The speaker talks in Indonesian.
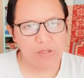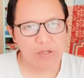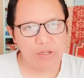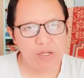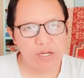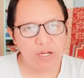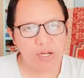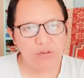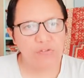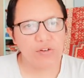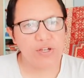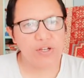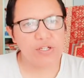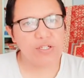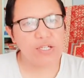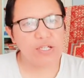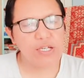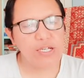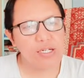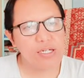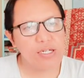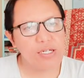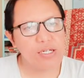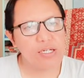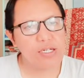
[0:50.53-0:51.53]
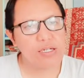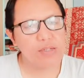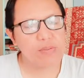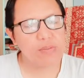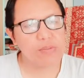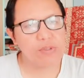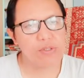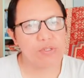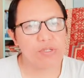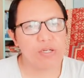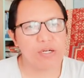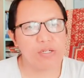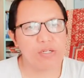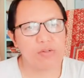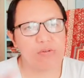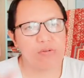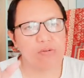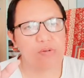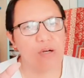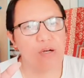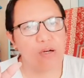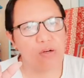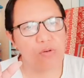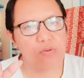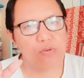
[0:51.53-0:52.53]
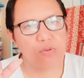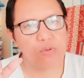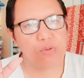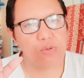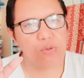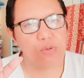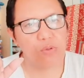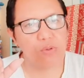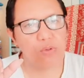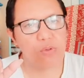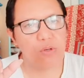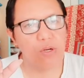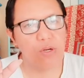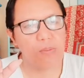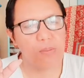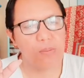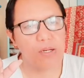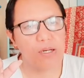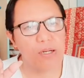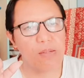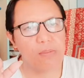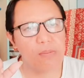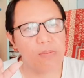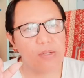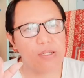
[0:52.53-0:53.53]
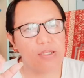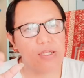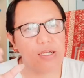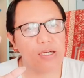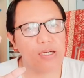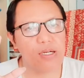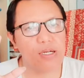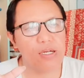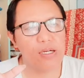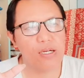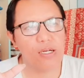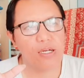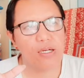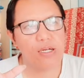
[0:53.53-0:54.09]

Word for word: refreshing bisa juga untuk apa namanya